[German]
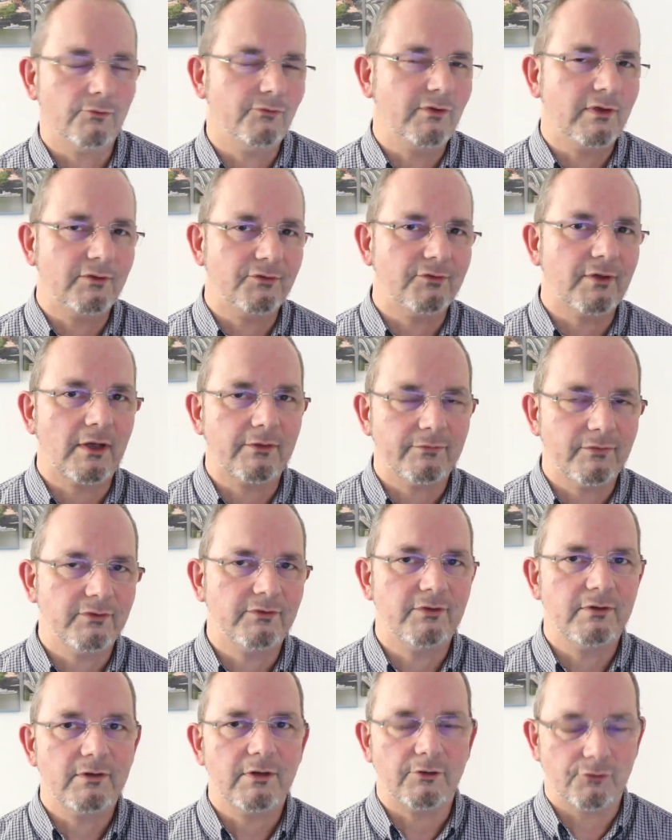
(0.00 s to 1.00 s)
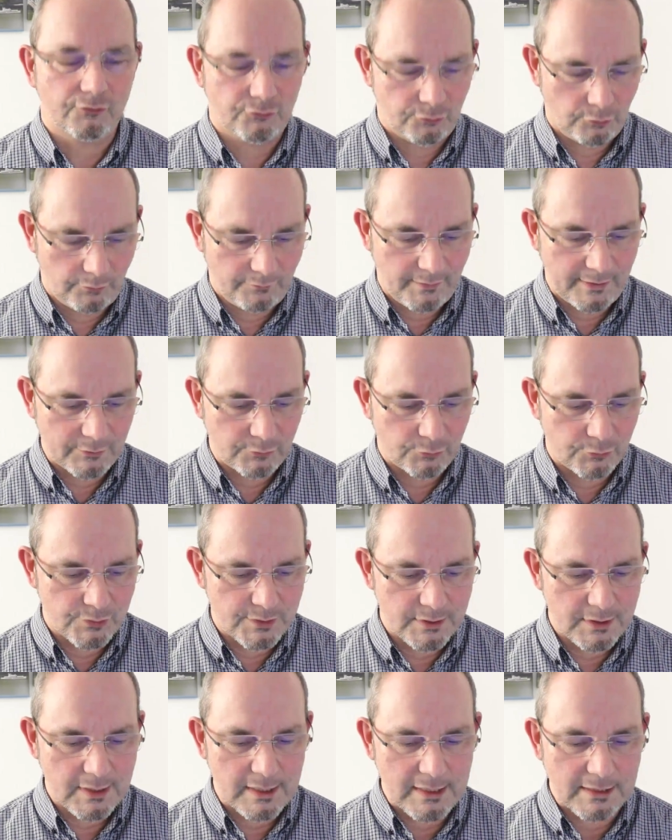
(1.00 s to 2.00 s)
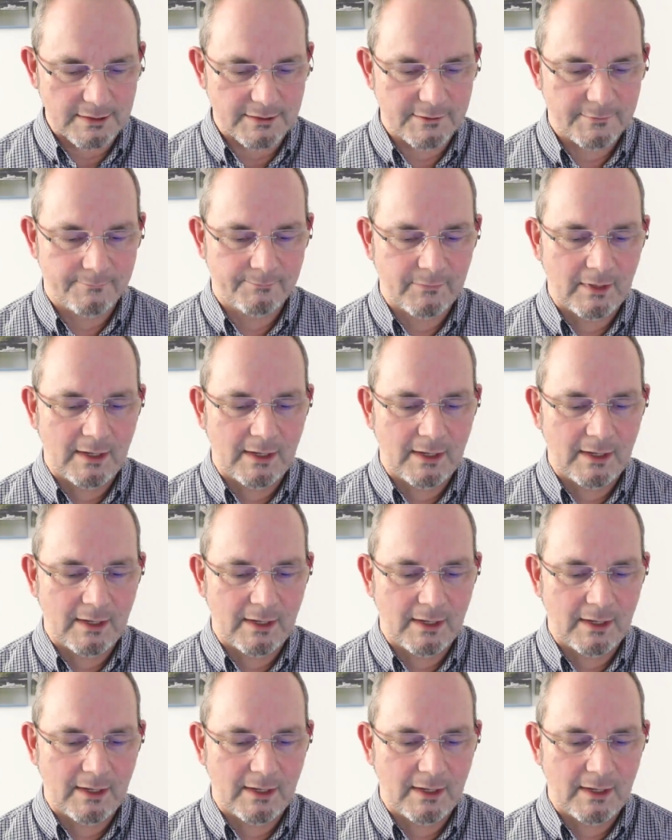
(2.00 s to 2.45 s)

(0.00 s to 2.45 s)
Und wie gesagt, wir sind da ein Stück weit routiniert.